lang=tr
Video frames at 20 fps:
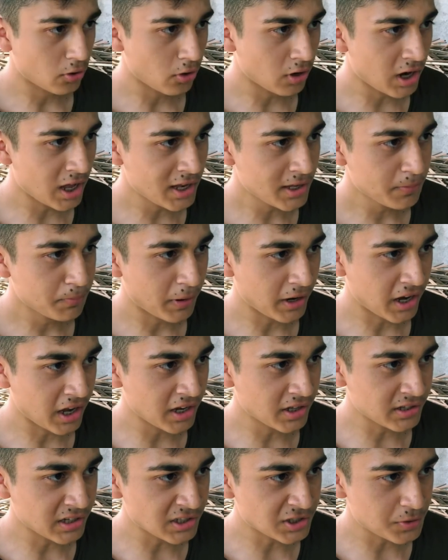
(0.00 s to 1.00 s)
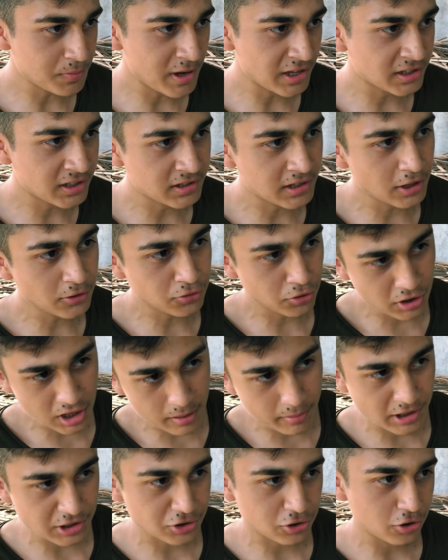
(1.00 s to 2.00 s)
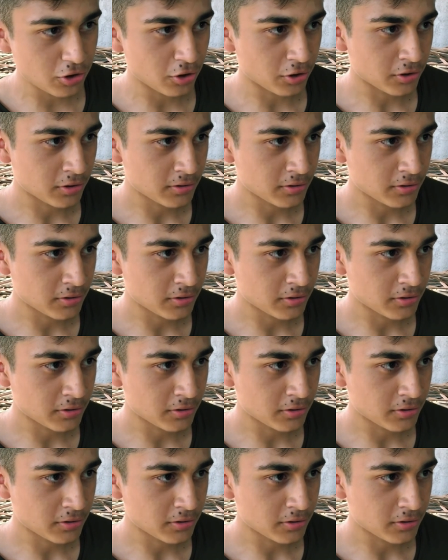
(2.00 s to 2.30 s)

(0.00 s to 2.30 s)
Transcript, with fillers: olan paketi teslim ettikten sonra başlıyor.